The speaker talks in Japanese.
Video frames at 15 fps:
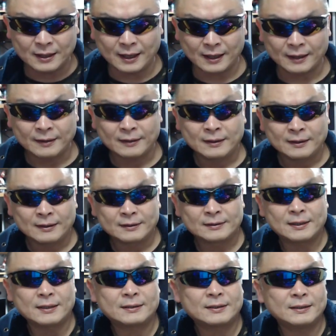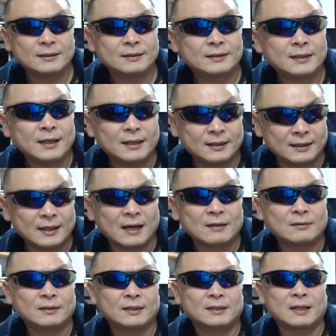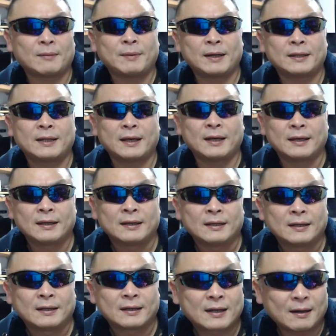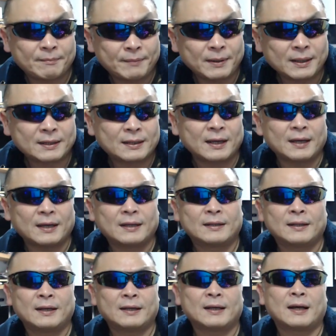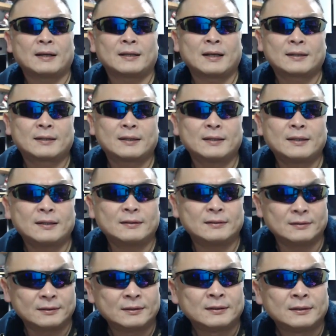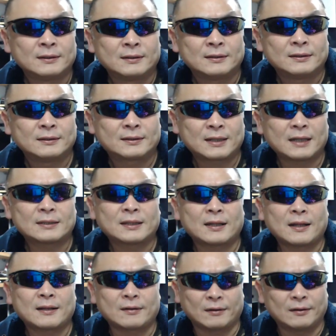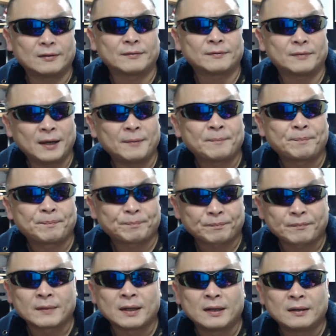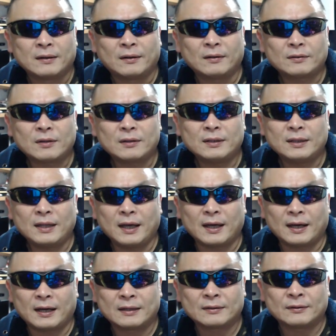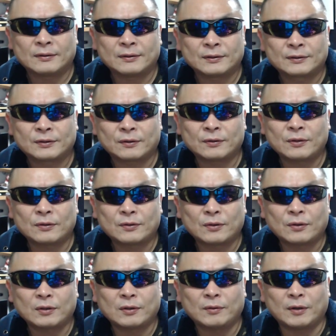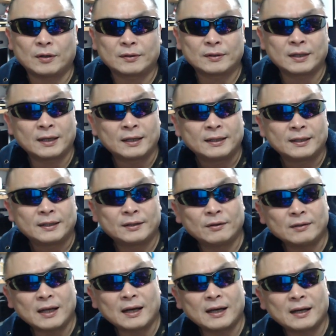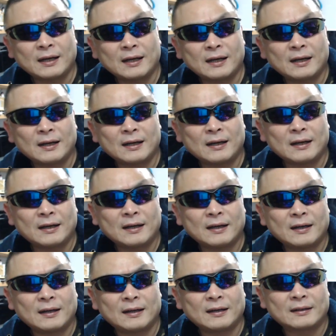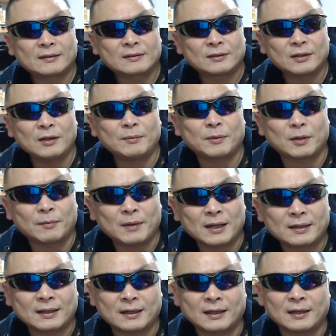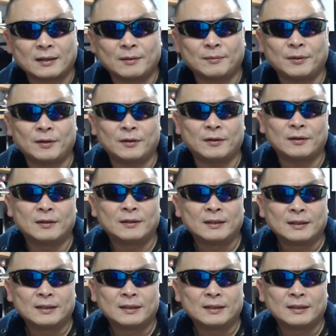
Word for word: ね誠心誠意薄利多売で頑張って、ね、やってきてる会社だとね本当にね、あの、そこのところをね、いろんな黒いものもあったけれども、